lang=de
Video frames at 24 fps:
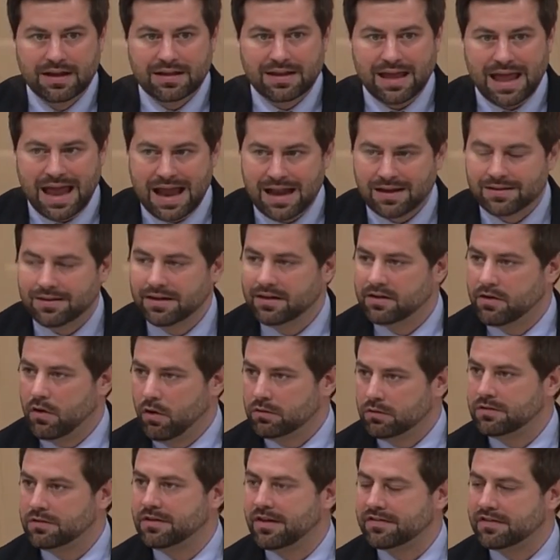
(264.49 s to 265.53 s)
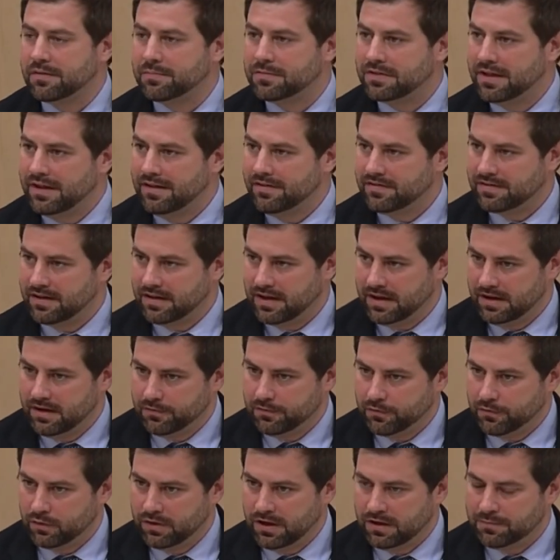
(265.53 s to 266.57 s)
Die Eltern konnten das am Dienstag in der
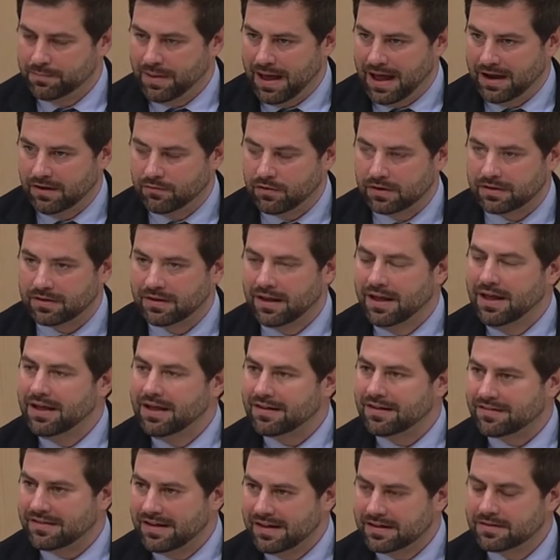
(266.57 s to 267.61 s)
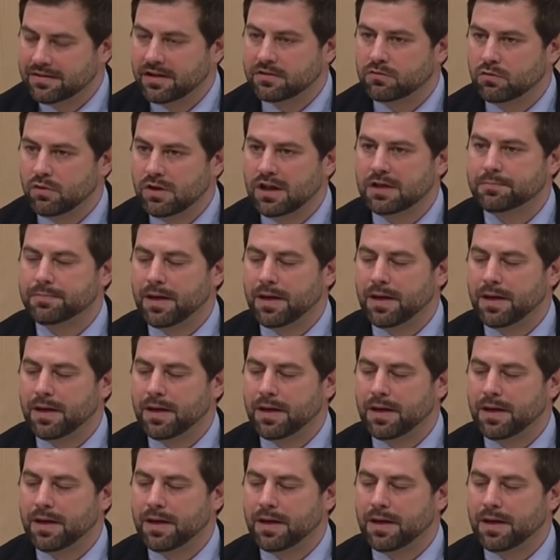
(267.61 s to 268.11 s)
Früh nicht beantworten. Das liegt natürlich bei